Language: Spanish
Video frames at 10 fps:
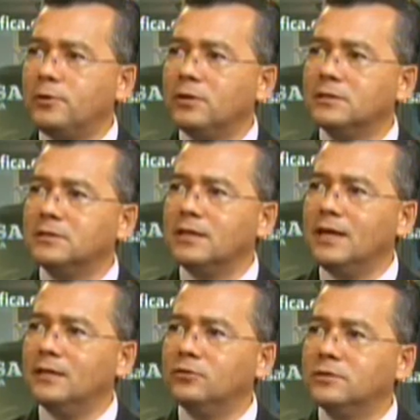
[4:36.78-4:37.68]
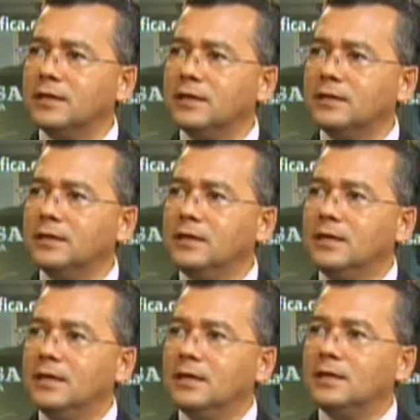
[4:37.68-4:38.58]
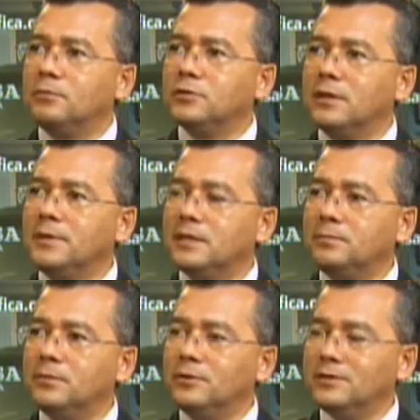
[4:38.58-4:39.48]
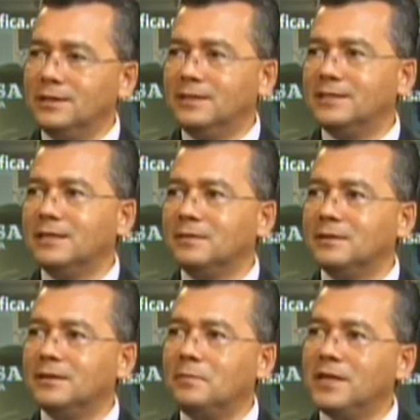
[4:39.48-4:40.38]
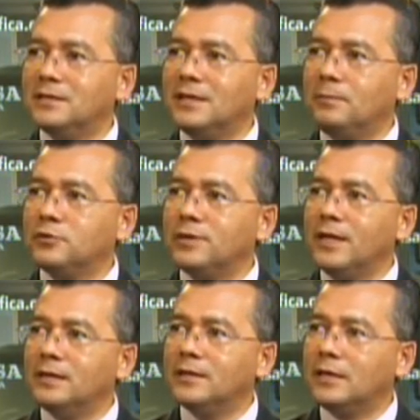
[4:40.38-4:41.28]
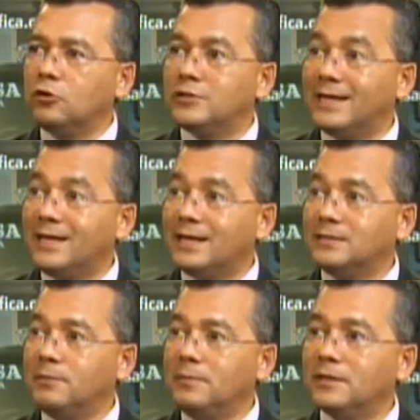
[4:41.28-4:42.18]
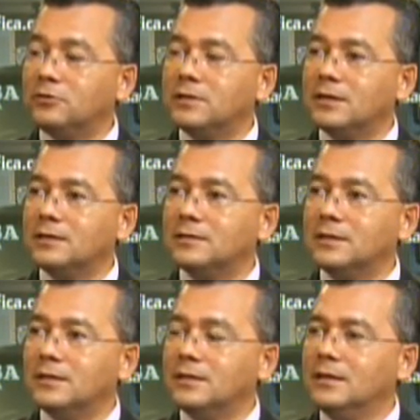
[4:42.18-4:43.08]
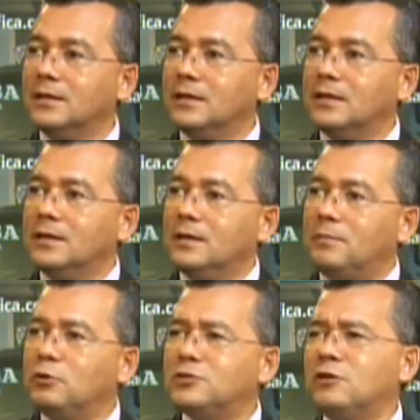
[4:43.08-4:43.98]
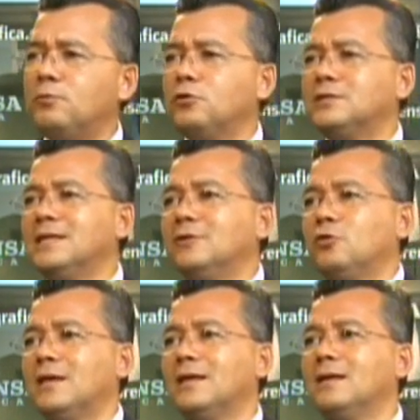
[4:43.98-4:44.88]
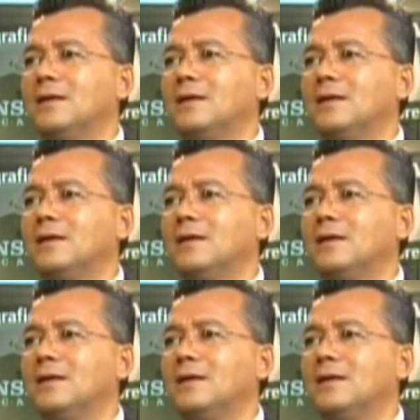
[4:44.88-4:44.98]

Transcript: que se está dejando. O sea, que que posiblemente, es decir, también está en la posibilidad de que no se crezca simplemente. O sea, que sí, sí. Pero un 0%, ¿qué,